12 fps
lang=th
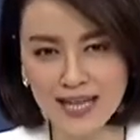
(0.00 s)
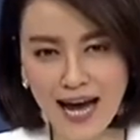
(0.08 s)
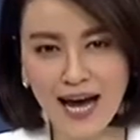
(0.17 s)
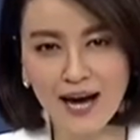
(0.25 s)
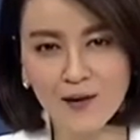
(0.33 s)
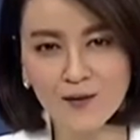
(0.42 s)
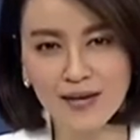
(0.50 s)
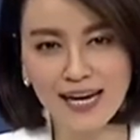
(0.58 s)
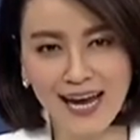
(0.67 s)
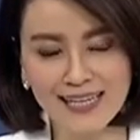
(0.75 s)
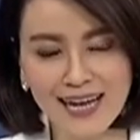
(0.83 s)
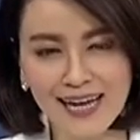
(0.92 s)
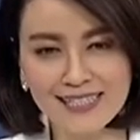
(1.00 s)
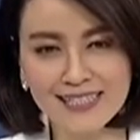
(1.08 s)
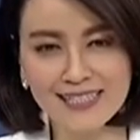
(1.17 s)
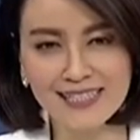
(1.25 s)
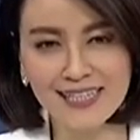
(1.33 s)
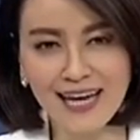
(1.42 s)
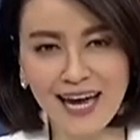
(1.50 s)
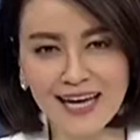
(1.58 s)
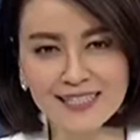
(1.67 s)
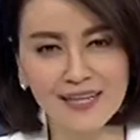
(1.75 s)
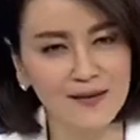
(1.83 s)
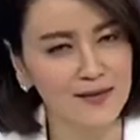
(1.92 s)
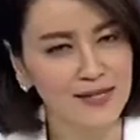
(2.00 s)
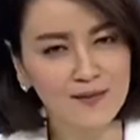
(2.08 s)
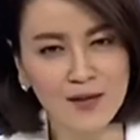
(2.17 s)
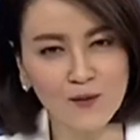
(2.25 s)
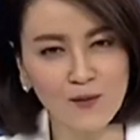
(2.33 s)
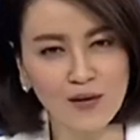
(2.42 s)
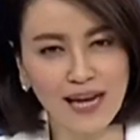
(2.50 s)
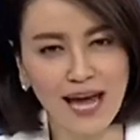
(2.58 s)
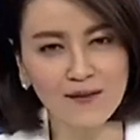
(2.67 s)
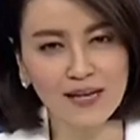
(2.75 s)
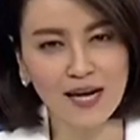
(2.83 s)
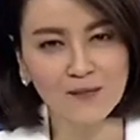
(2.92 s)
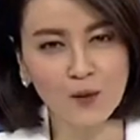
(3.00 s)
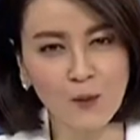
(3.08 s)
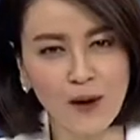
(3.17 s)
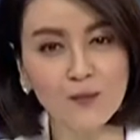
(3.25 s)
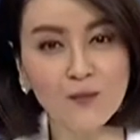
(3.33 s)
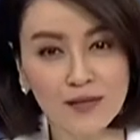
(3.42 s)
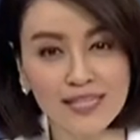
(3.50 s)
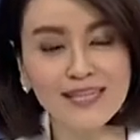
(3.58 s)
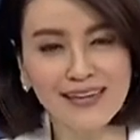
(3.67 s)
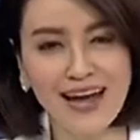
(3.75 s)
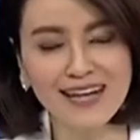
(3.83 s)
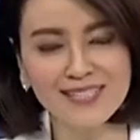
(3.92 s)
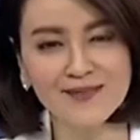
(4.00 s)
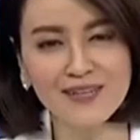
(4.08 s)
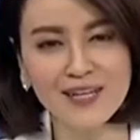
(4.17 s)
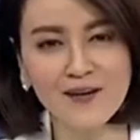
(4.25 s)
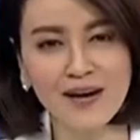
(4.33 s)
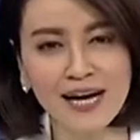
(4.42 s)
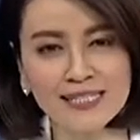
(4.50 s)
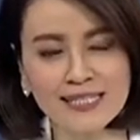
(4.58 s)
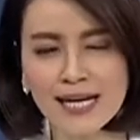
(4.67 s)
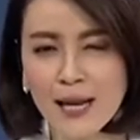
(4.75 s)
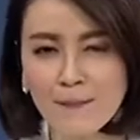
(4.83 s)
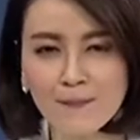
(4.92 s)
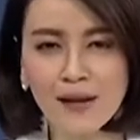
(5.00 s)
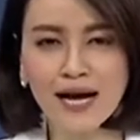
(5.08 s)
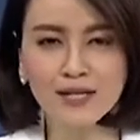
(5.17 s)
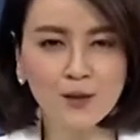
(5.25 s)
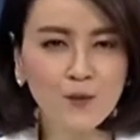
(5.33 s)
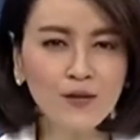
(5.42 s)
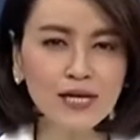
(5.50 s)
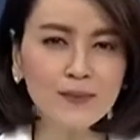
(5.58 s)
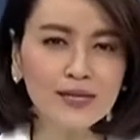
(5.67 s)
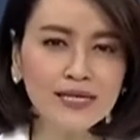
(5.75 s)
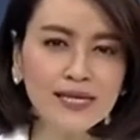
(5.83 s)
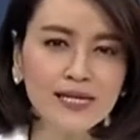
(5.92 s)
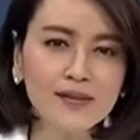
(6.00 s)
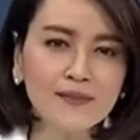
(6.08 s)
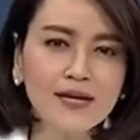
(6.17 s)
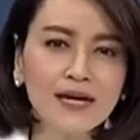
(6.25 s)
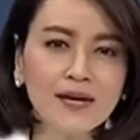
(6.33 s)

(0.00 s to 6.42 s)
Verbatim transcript: ยาวหลาย ๆท่าน คืนนี้อาจจะเริ่มกังวลแล้วนะคะเพราะว่าพรุ่งนี้ตารางชีวิตก็อาจจะกลับมายุ่งกันเหมือนเดิม